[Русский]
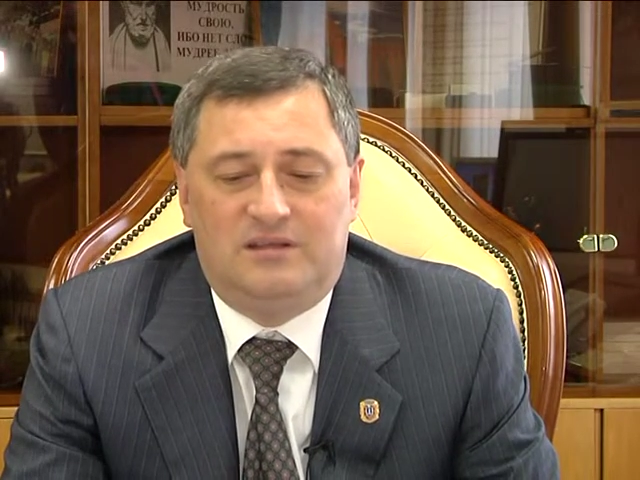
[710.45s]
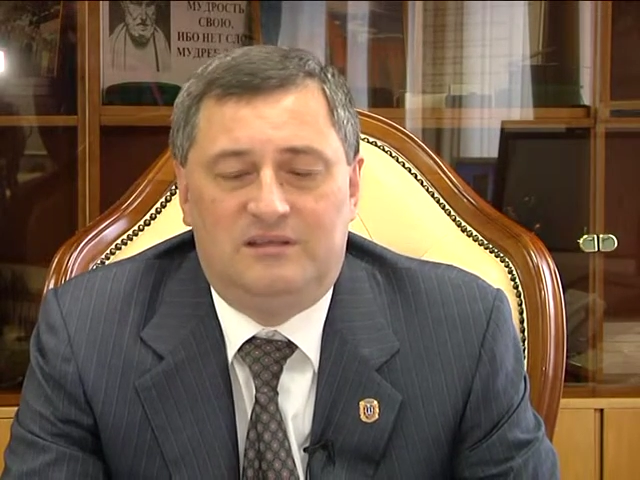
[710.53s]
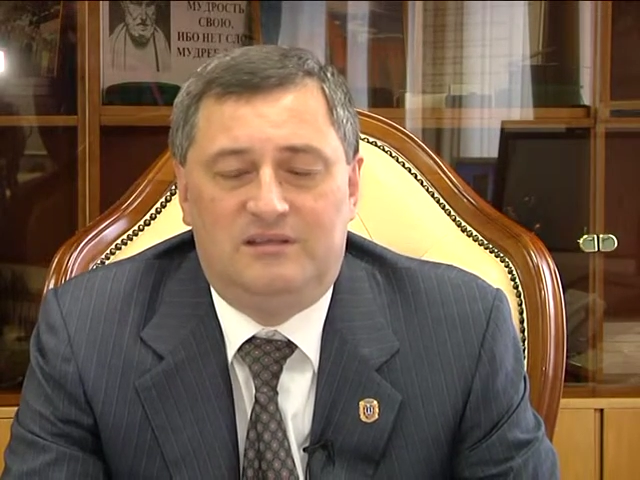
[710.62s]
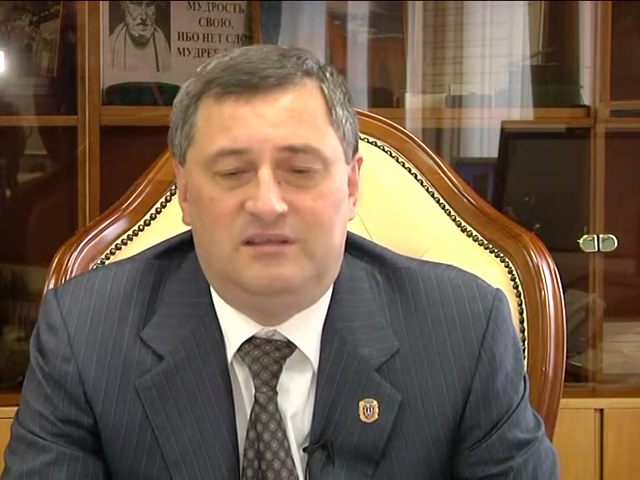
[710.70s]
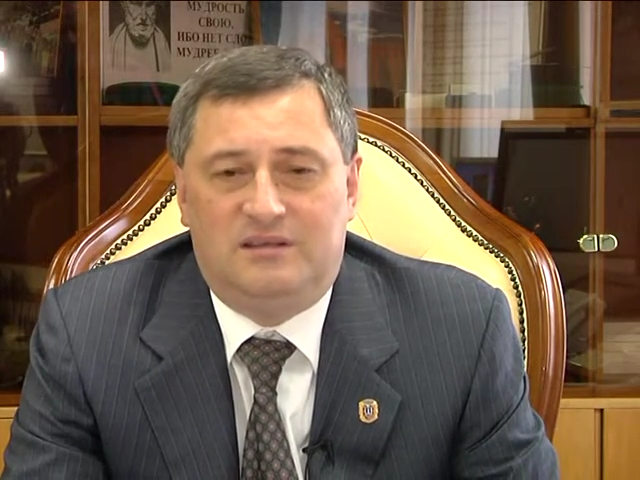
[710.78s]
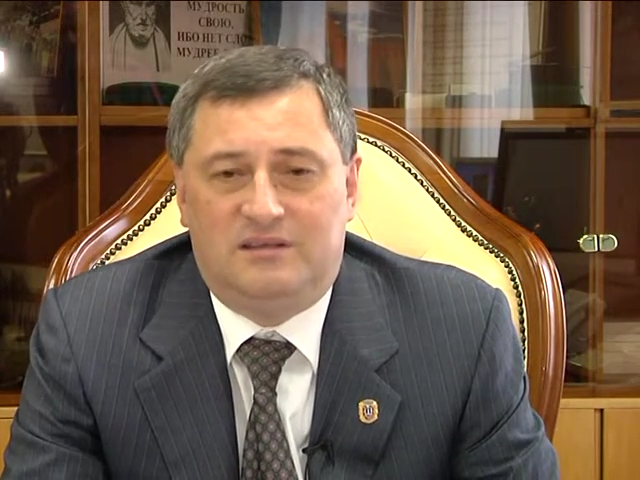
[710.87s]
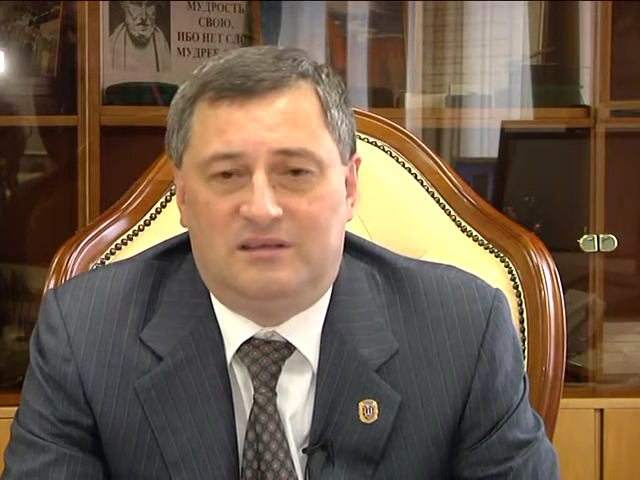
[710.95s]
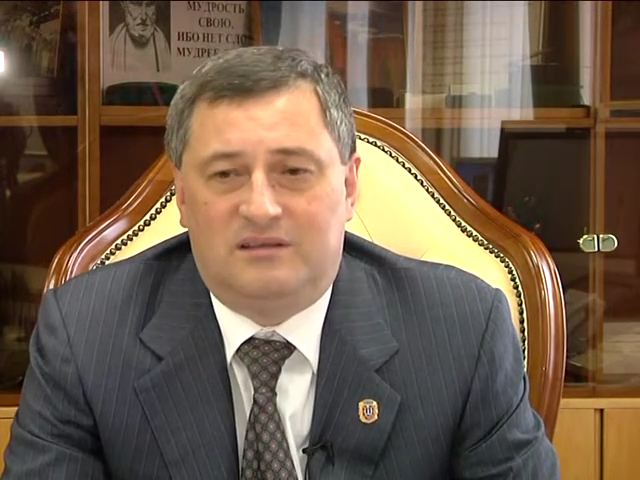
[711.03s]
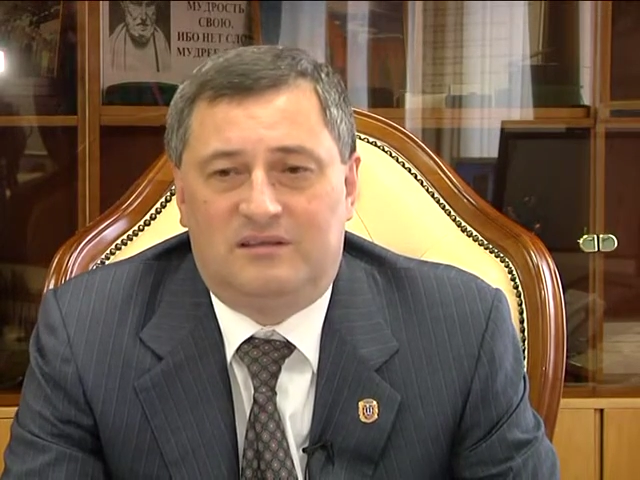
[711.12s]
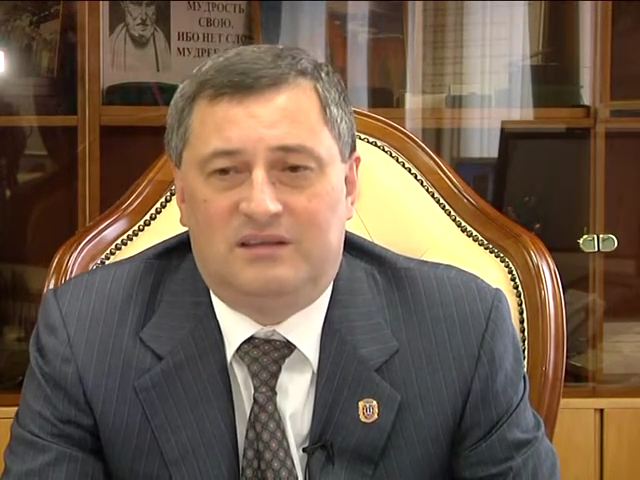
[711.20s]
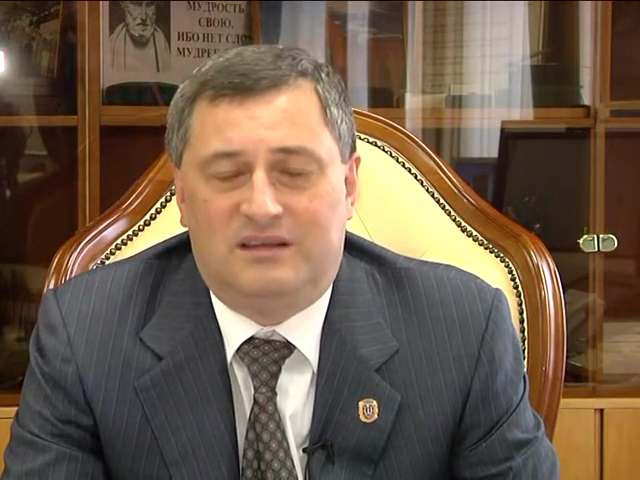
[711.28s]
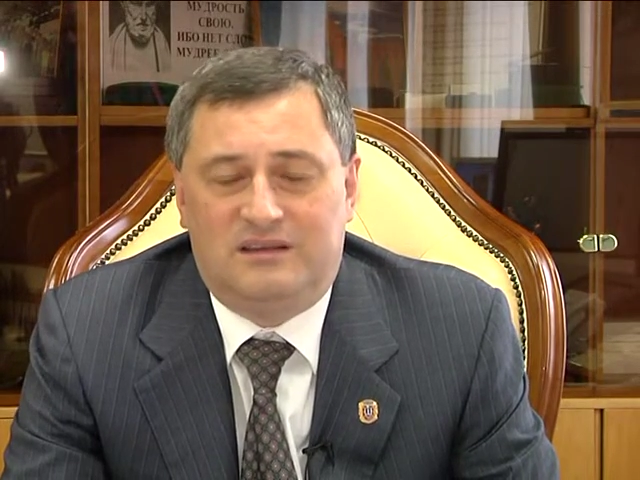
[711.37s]
не
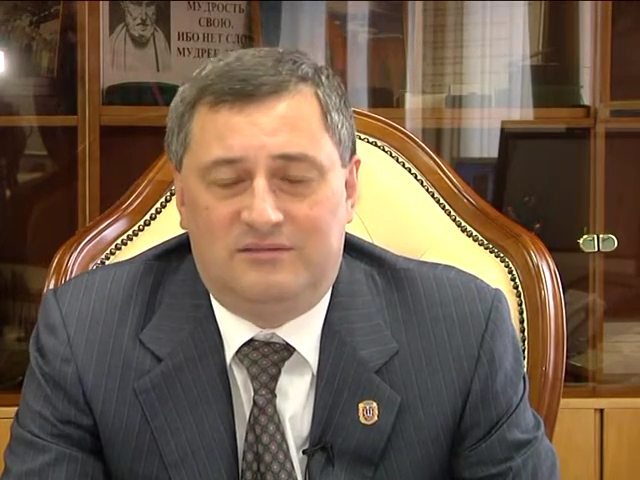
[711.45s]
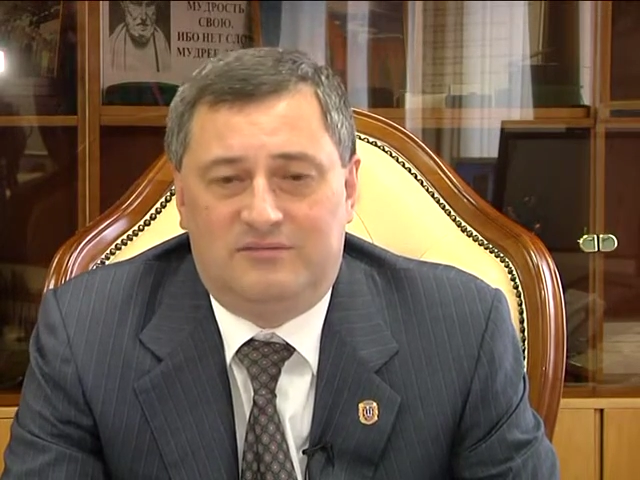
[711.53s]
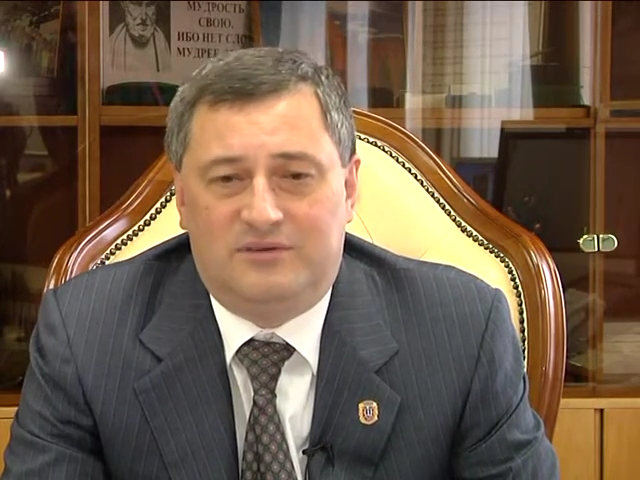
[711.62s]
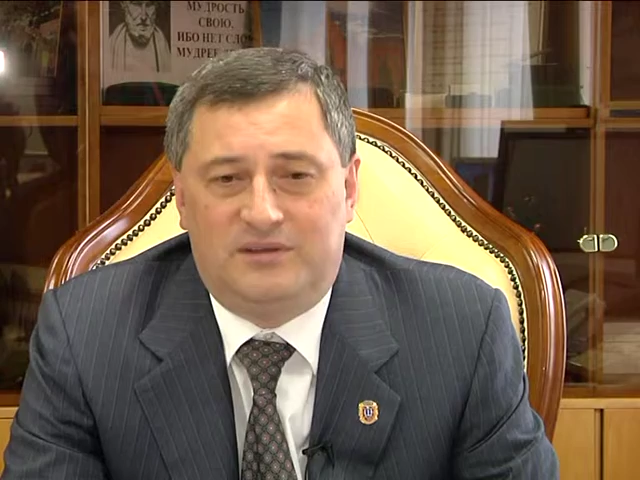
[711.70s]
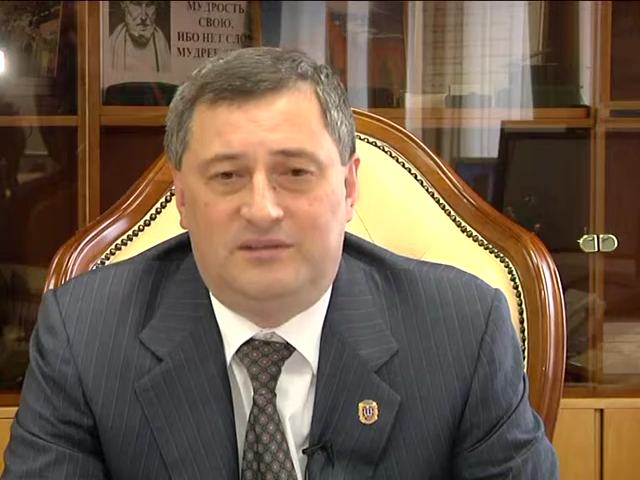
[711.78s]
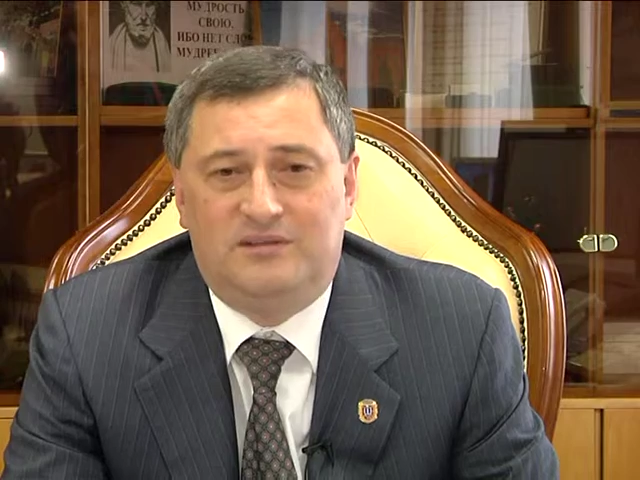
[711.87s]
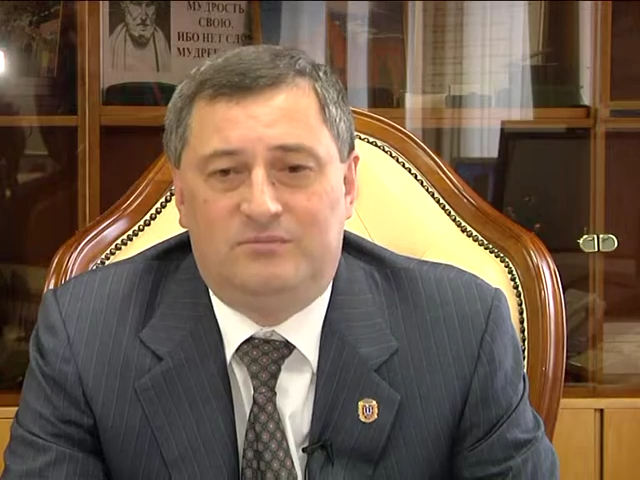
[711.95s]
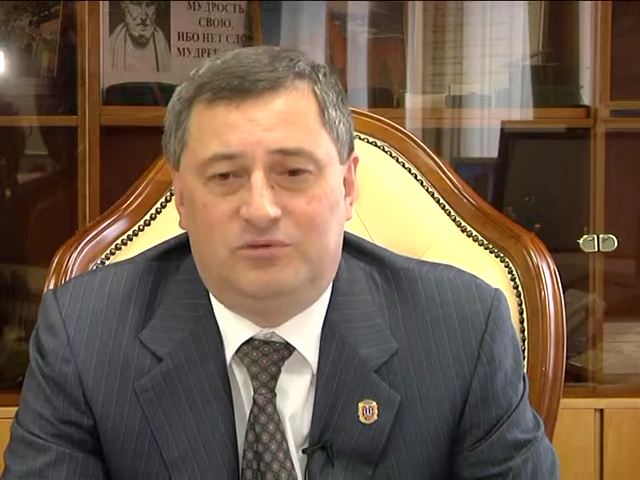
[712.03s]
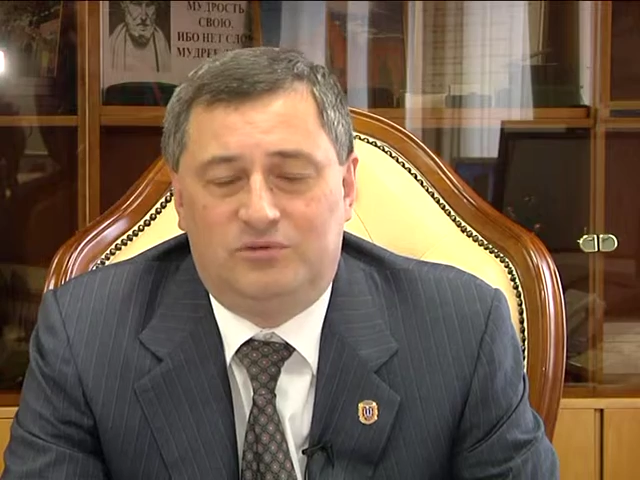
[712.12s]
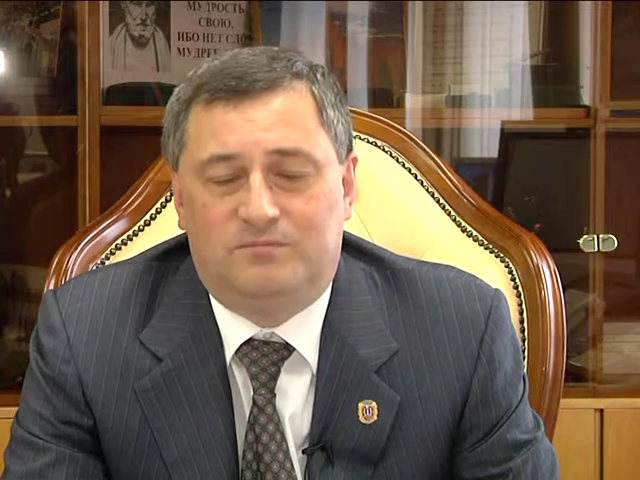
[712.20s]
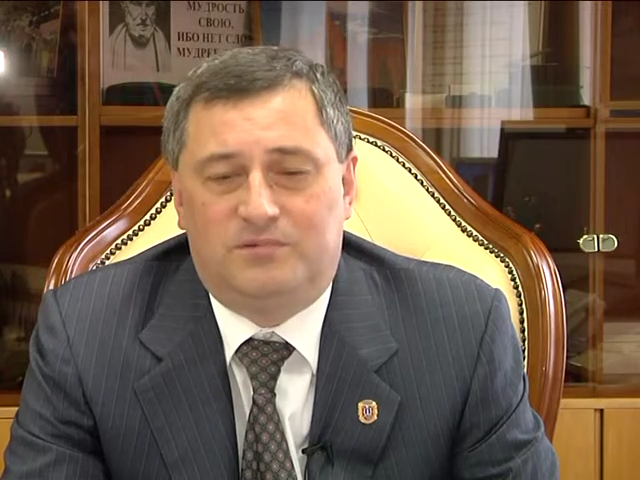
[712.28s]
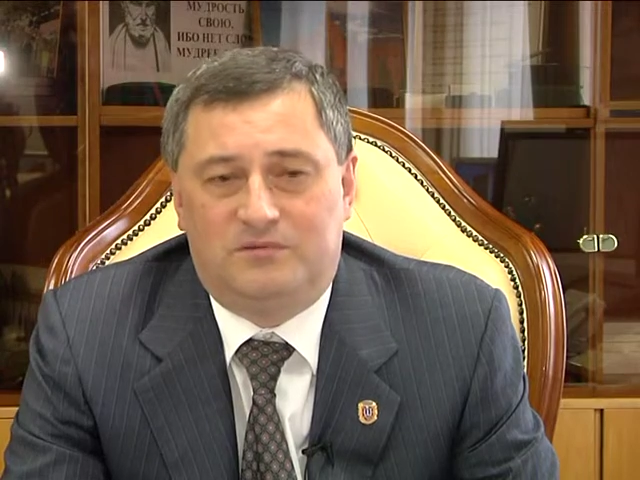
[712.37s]
тарифы не
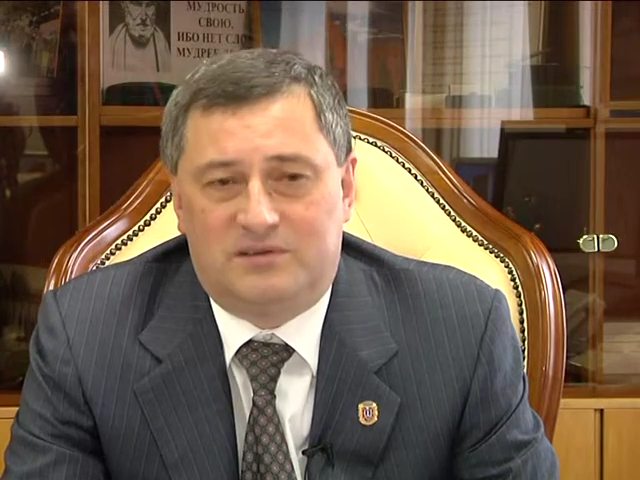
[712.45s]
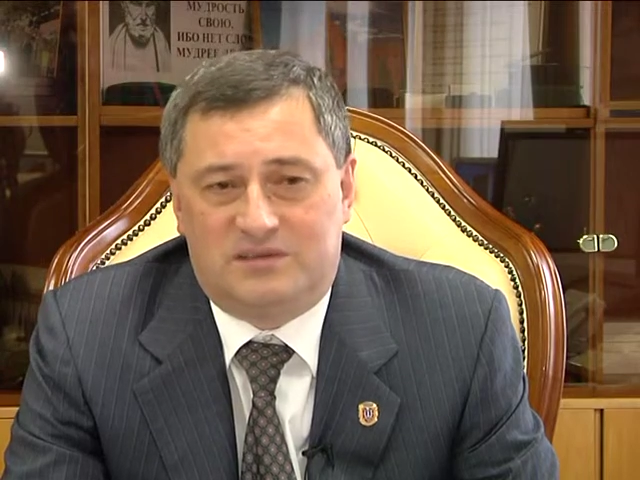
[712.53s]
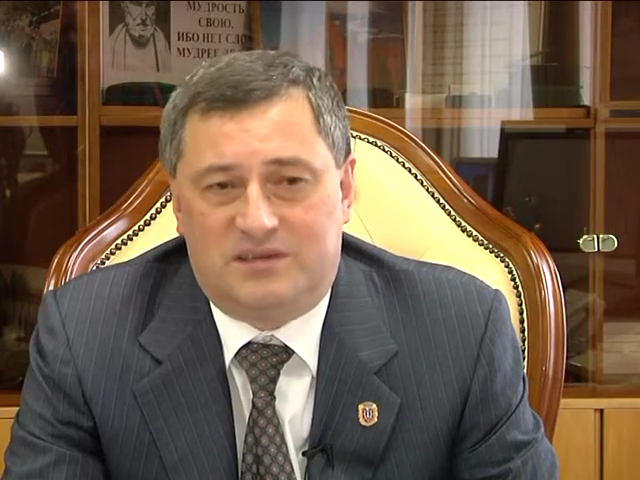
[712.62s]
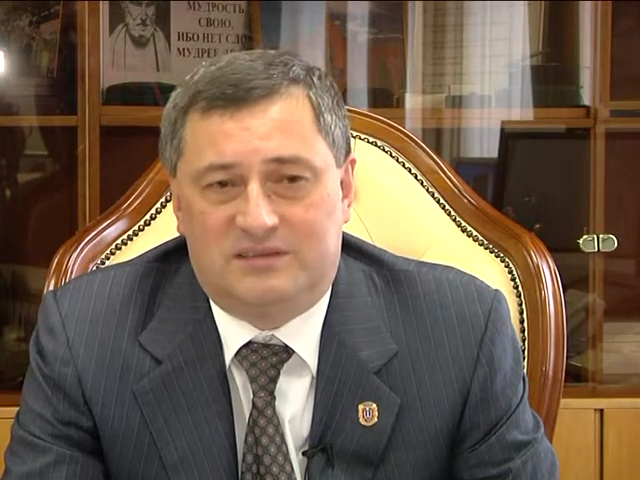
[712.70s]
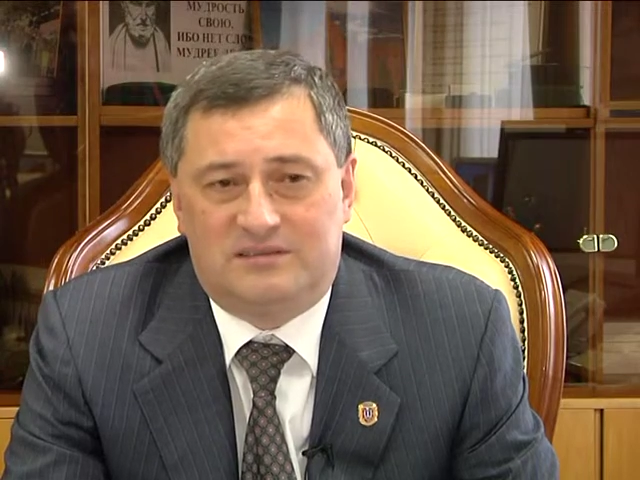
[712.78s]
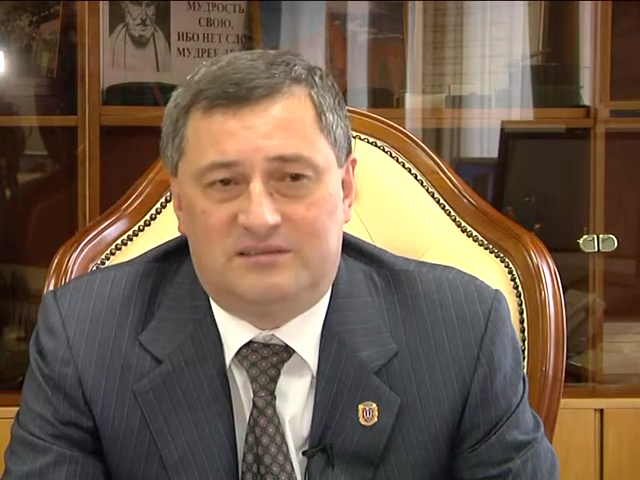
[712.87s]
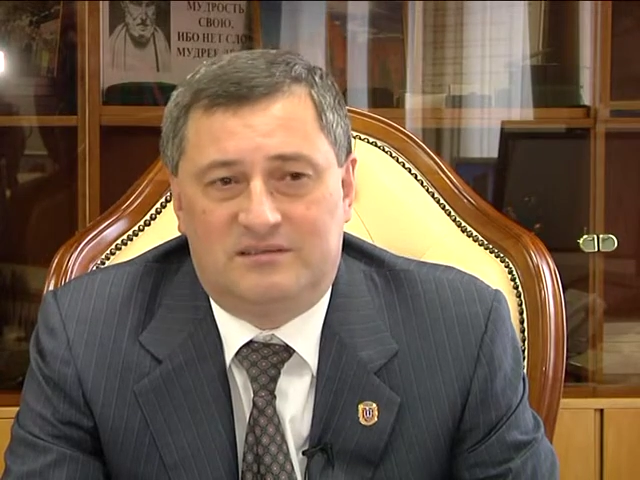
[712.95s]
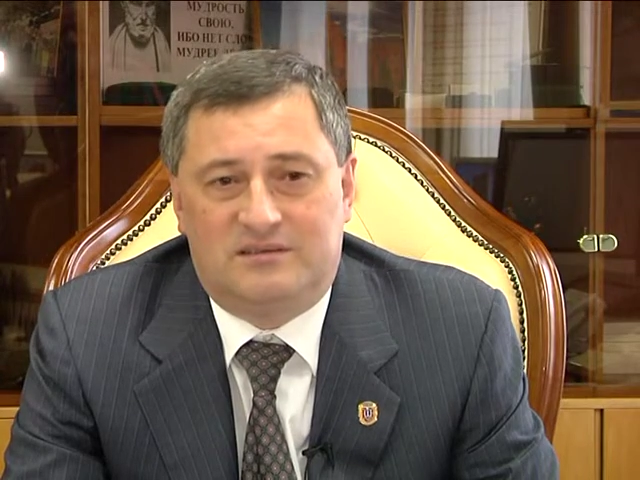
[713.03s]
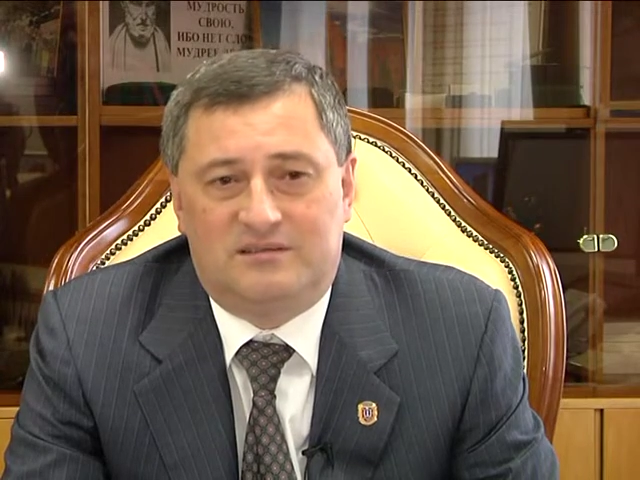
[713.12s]
будут повышаться.